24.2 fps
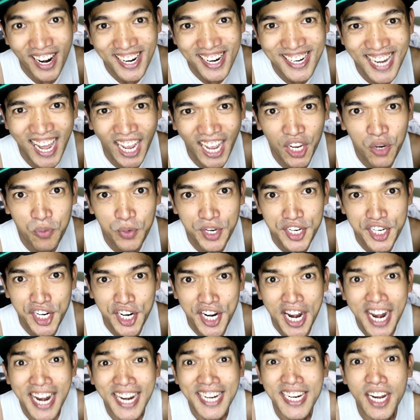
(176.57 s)
one lucky winner
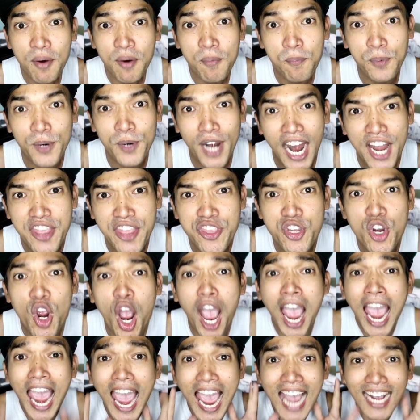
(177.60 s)
ng brand new
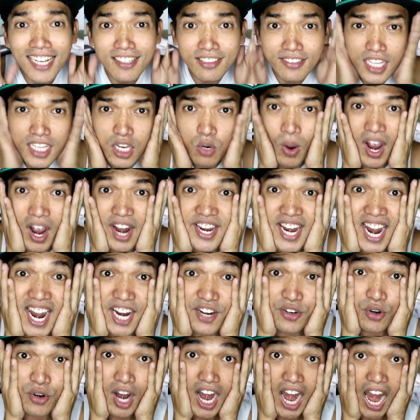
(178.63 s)

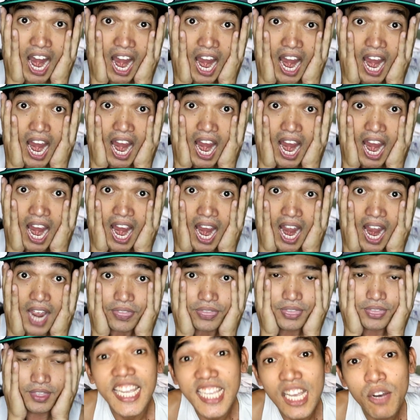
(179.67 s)
XT100!
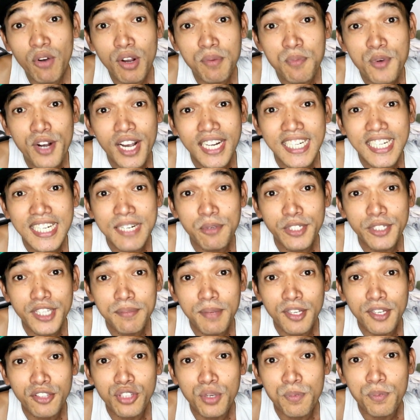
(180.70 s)
Kaya wag mong kalilimutan
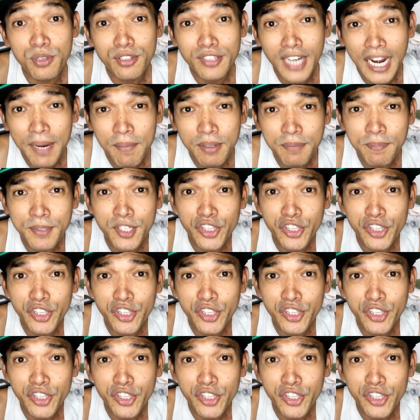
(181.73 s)
mag-subscribe at